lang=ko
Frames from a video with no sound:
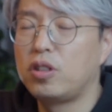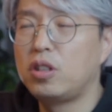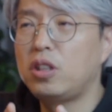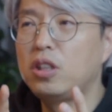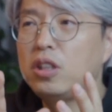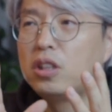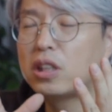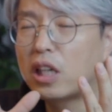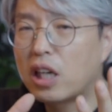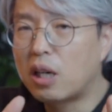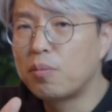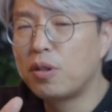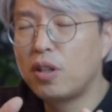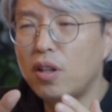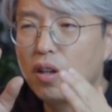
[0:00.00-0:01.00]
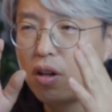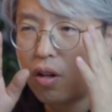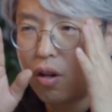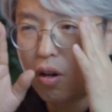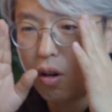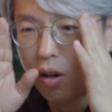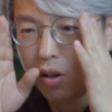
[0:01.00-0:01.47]
이 사람이
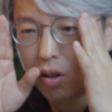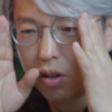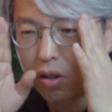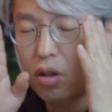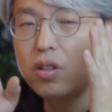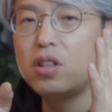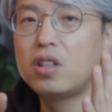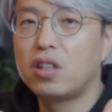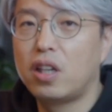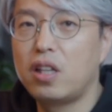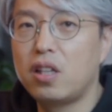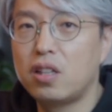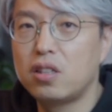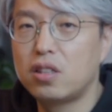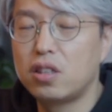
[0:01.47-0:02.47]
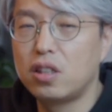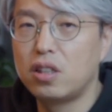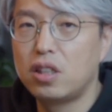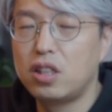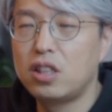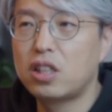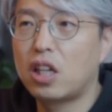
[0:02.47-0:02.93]
어떤 일을 했는지,
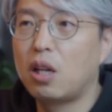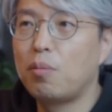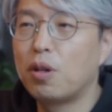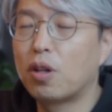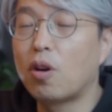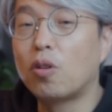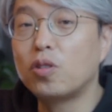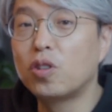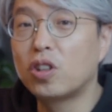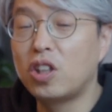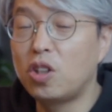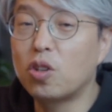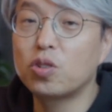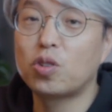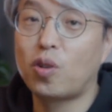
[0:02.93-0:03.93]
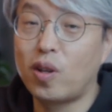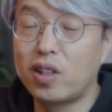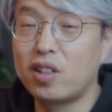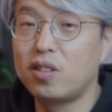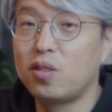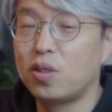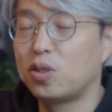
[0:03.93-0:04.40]
이 사람의 경력 이력서
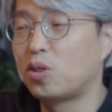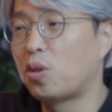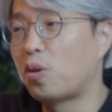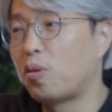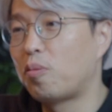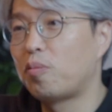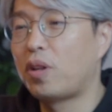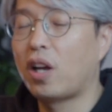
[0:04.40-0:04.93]
같은 거죠.